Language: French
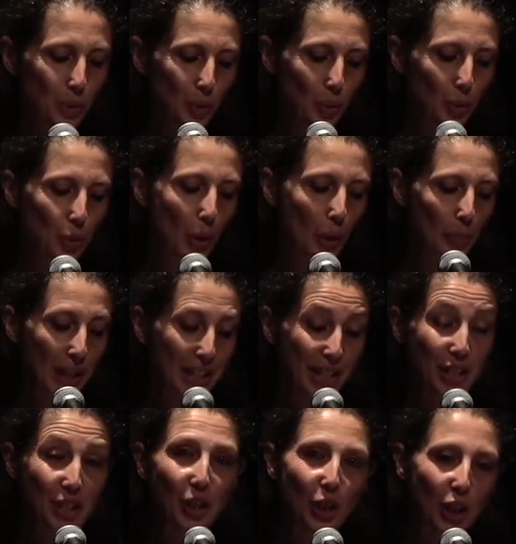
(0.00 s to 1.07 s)
qu'on ne soit pas les
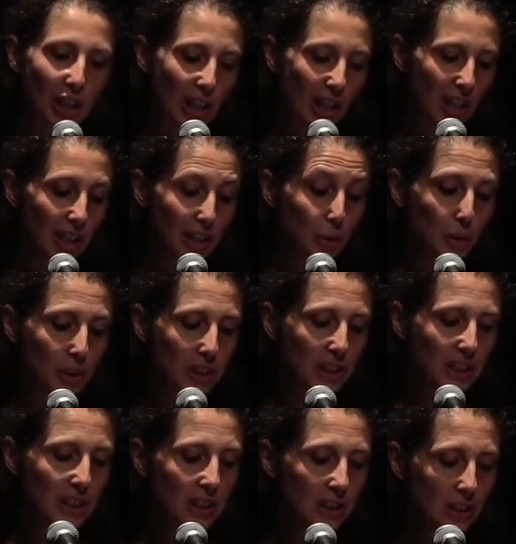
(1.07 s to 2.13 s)
seuls à
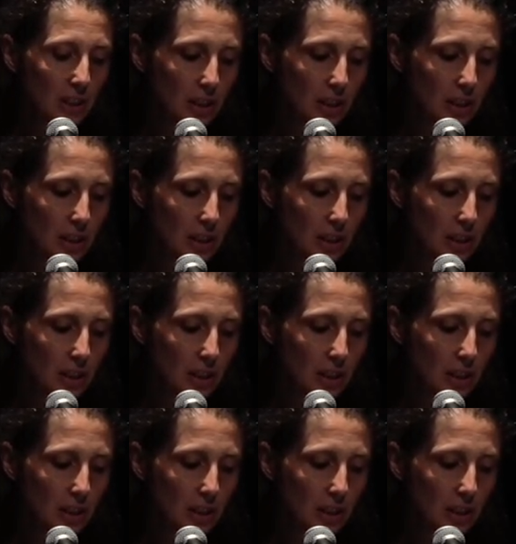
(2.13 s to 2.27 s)
l'agonie,